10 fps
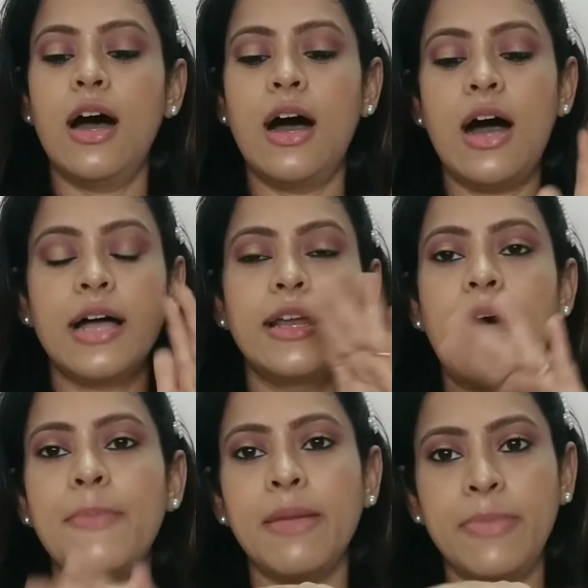आ, अगर
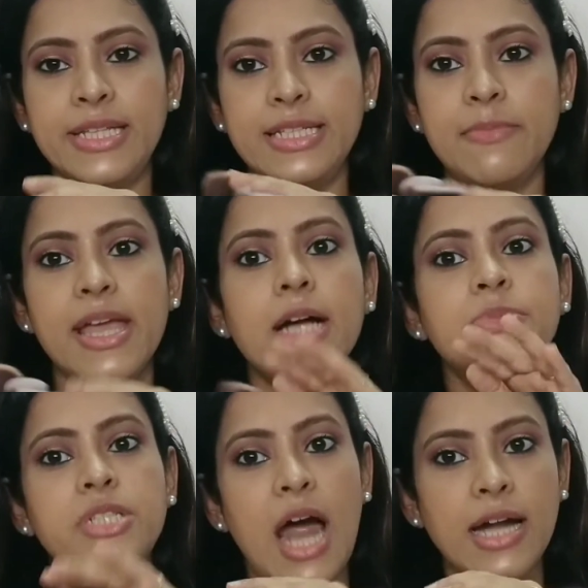आप एक बेसिक
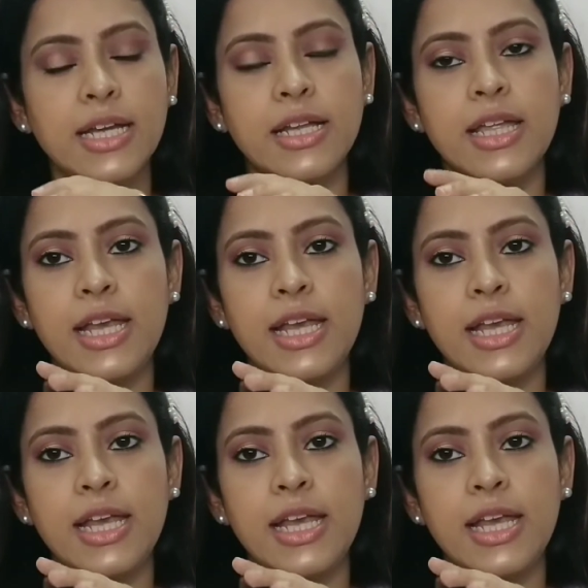मेकअप स्टार्ट